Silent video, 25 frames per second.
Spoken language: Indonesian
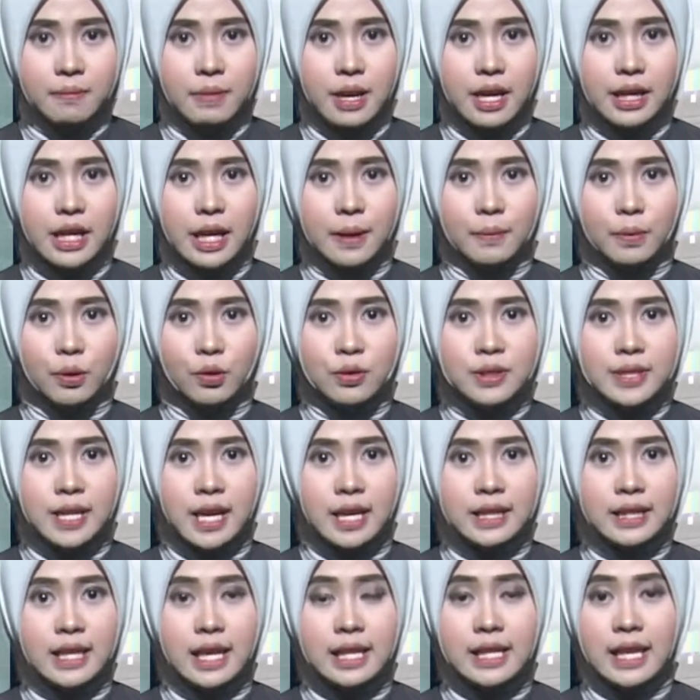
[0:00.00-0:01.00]
Bahkan
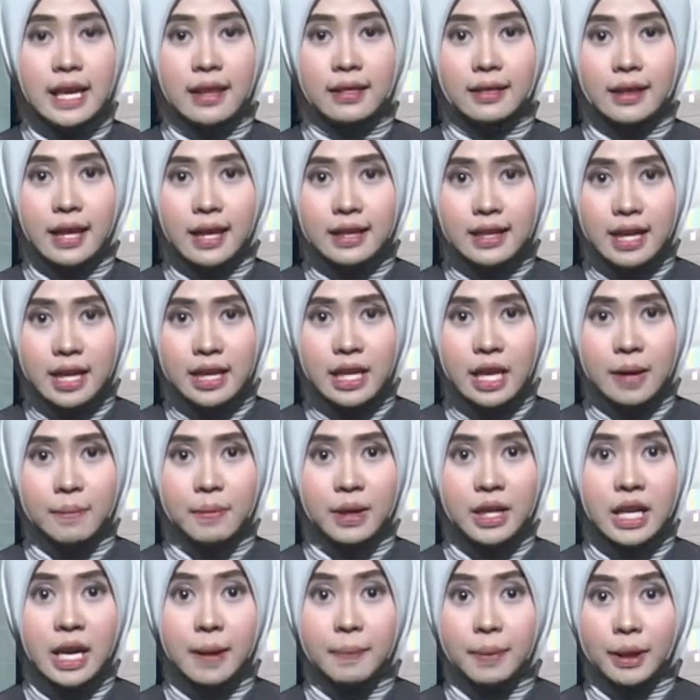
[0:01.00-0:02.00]
perusahaan galian tanah
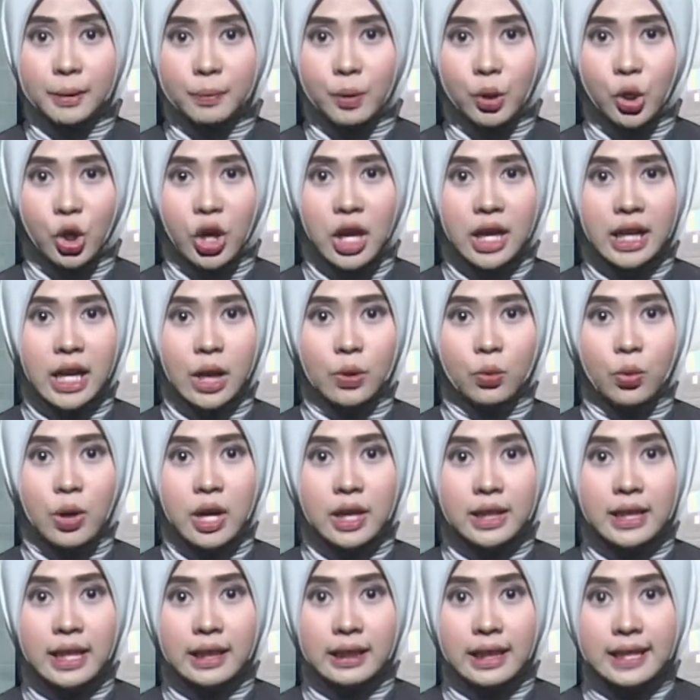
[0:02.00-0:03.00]
yang mendapat penolakan
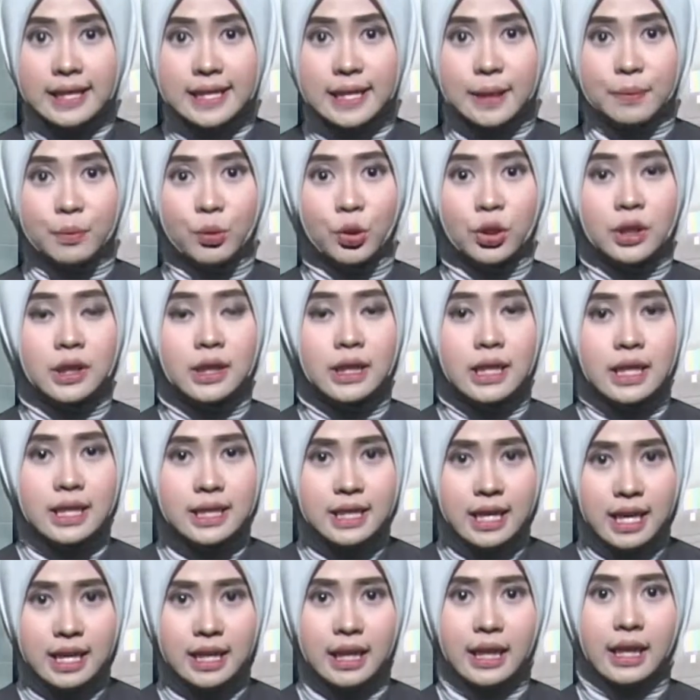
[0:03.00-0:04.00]
warga tersebut
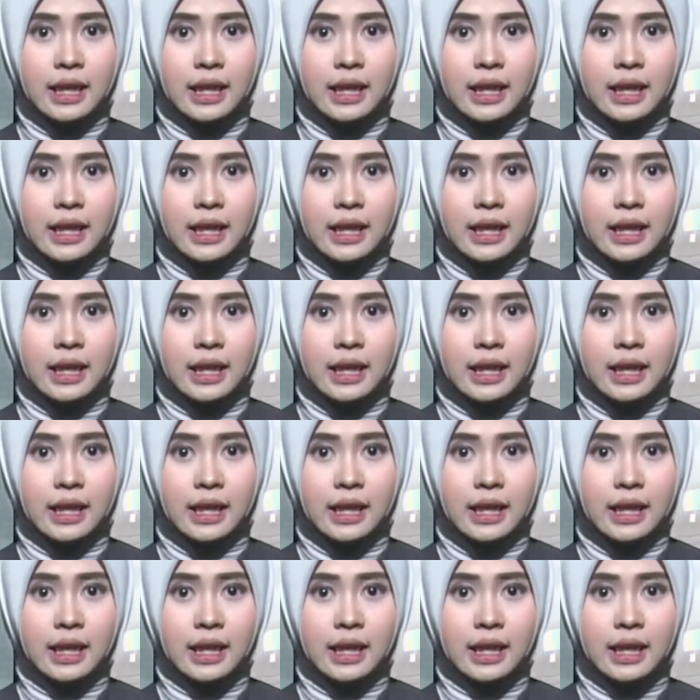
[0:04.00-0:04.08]
tidak